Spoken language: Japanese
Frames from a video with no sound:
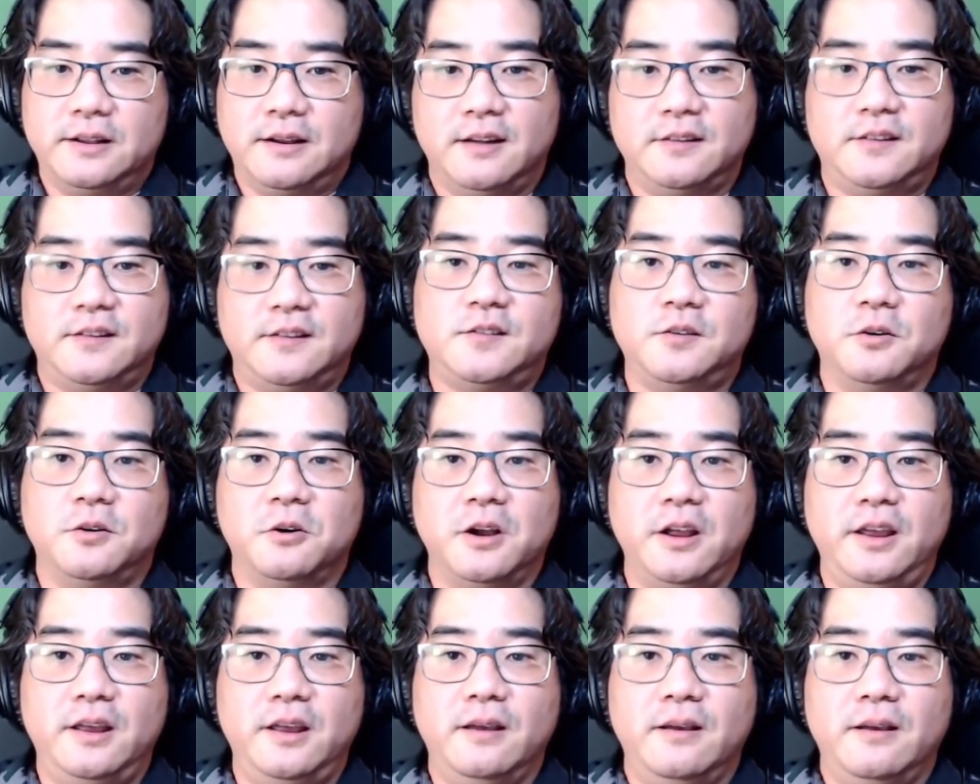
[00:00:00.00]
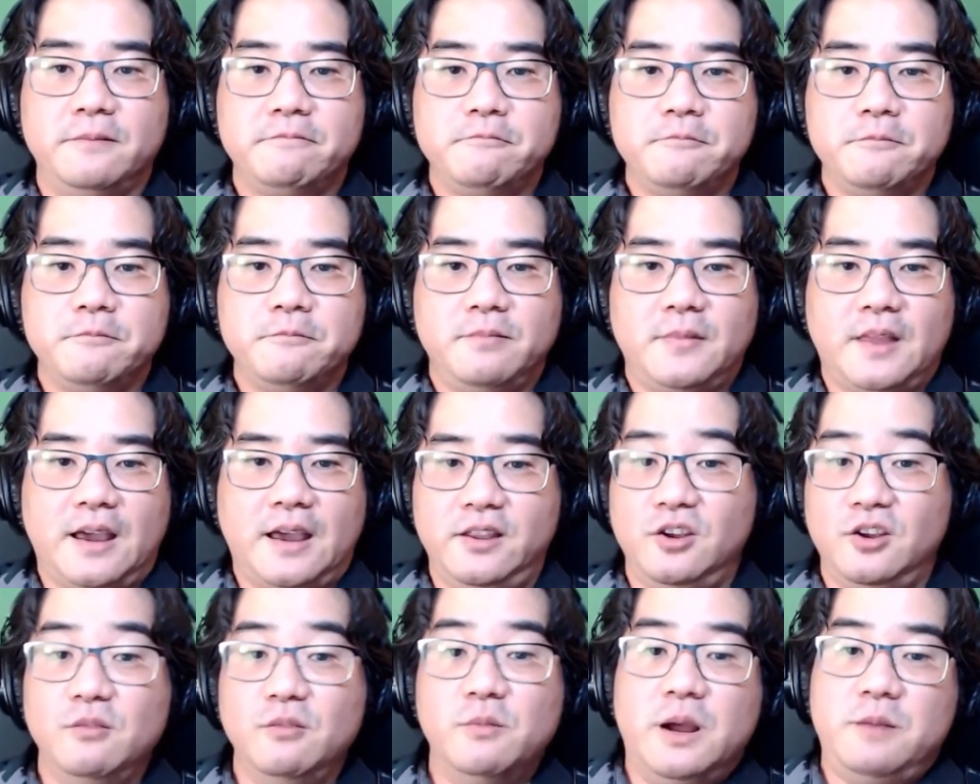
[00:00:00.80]
から出て、
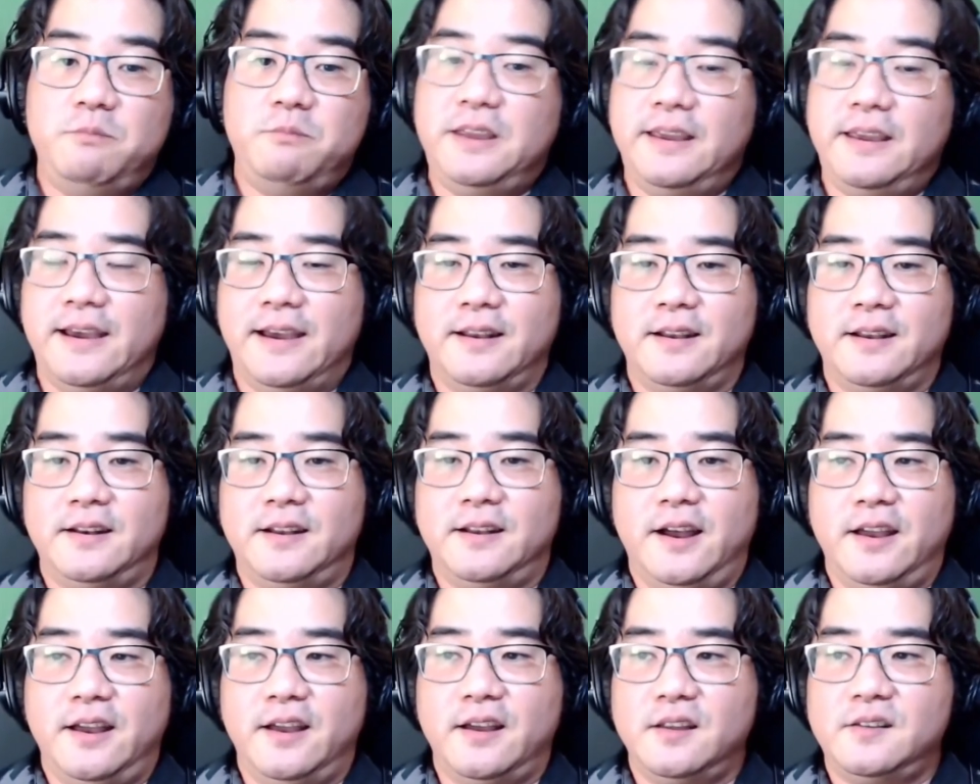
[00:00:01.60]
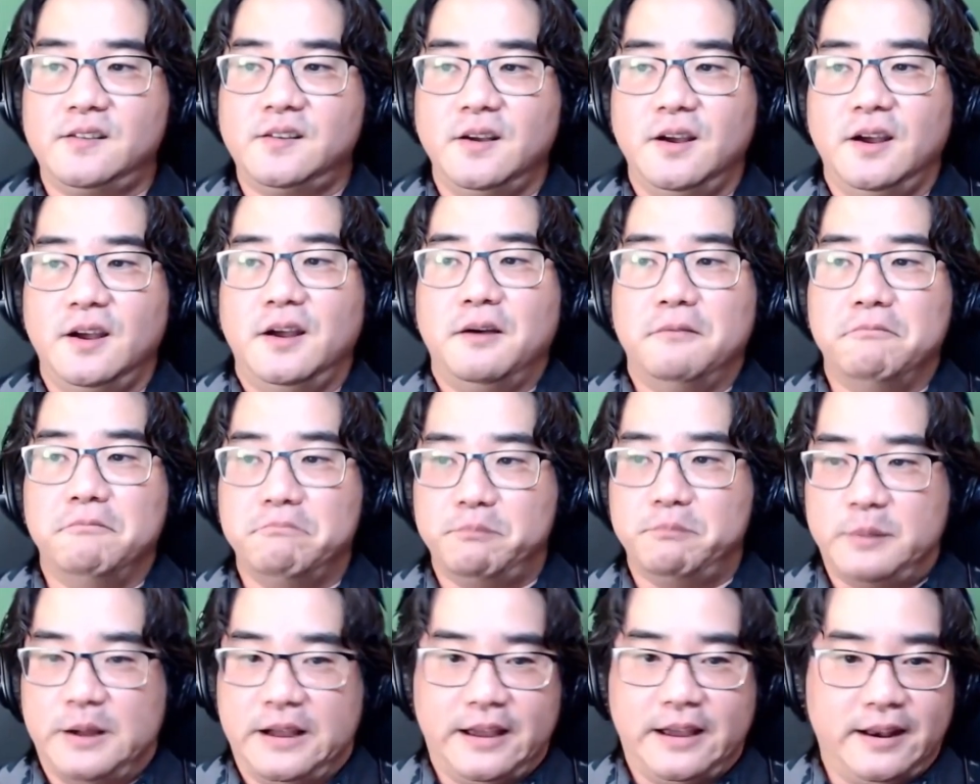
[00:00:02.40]
えー、自分たちの
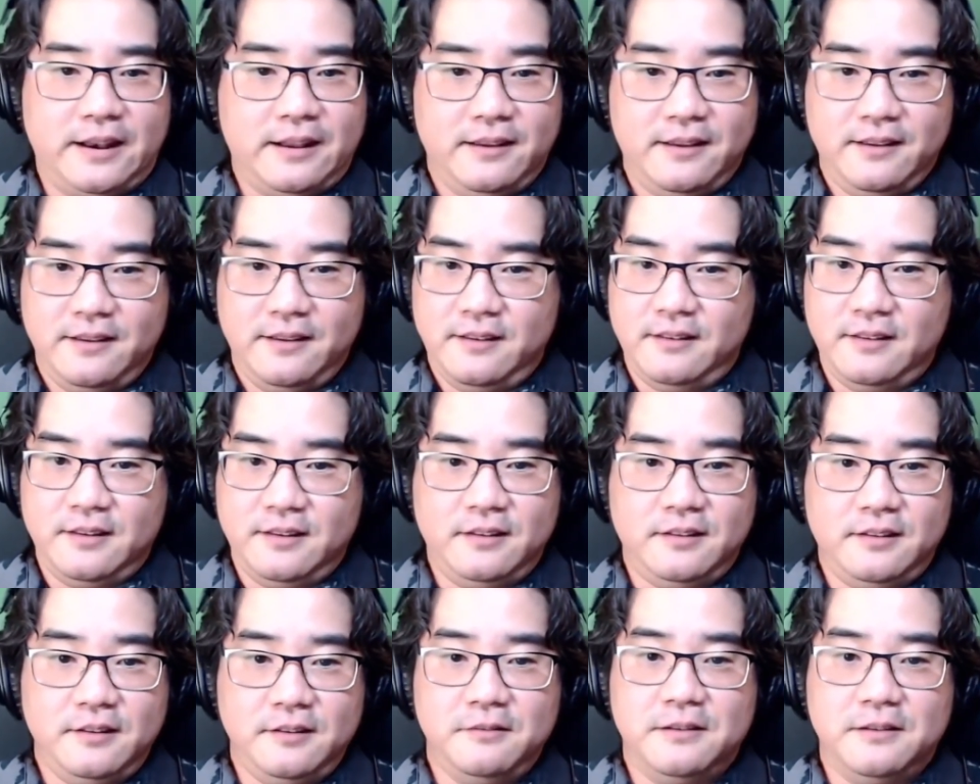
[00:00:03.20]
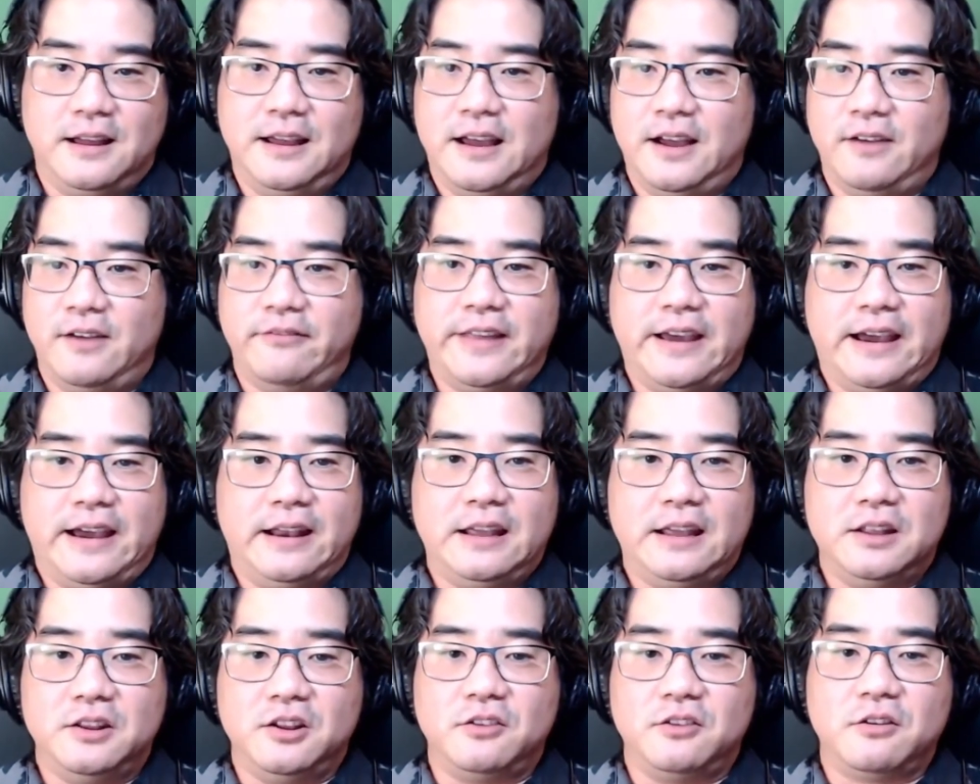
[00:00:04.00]
心地の良いところ
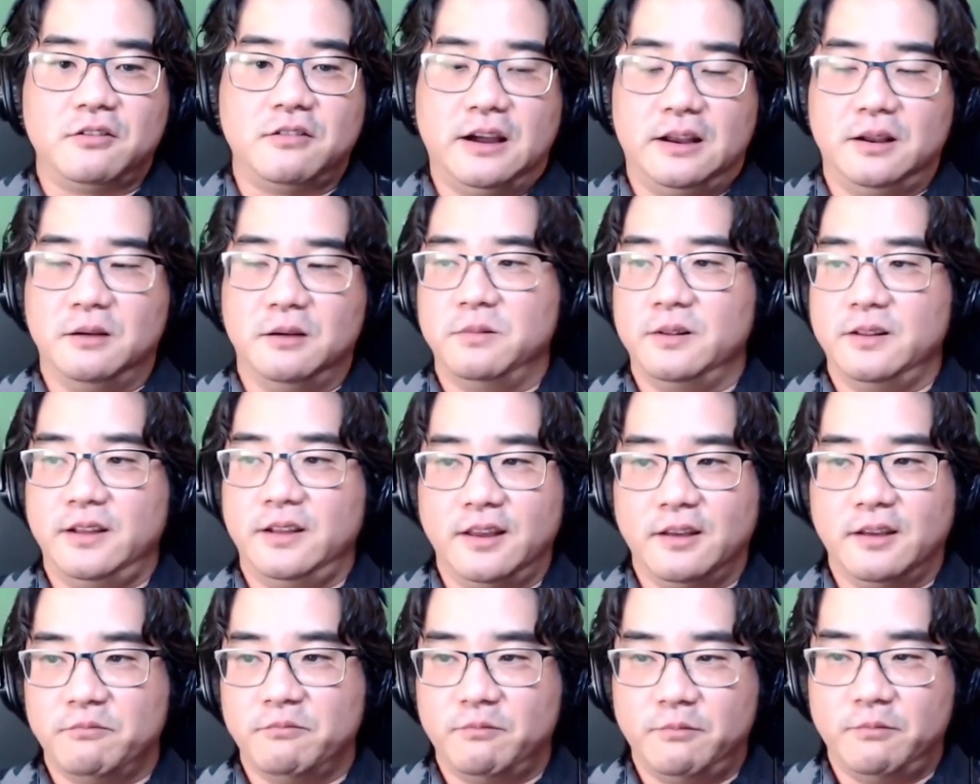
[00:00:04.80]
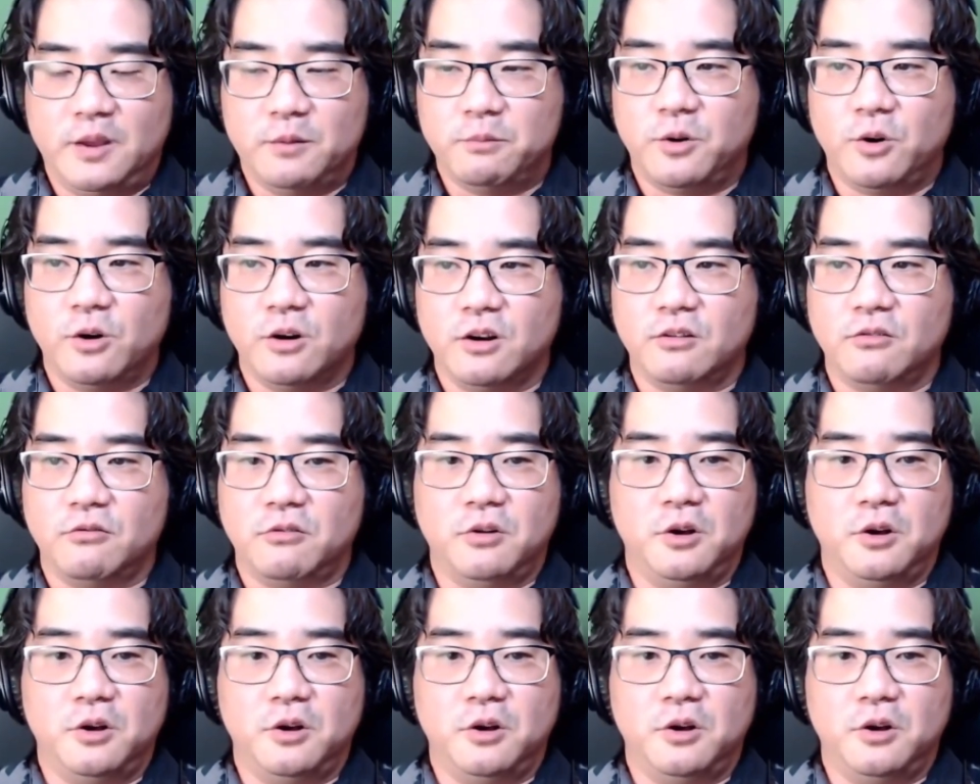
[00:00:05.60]
から一歩飛び出て、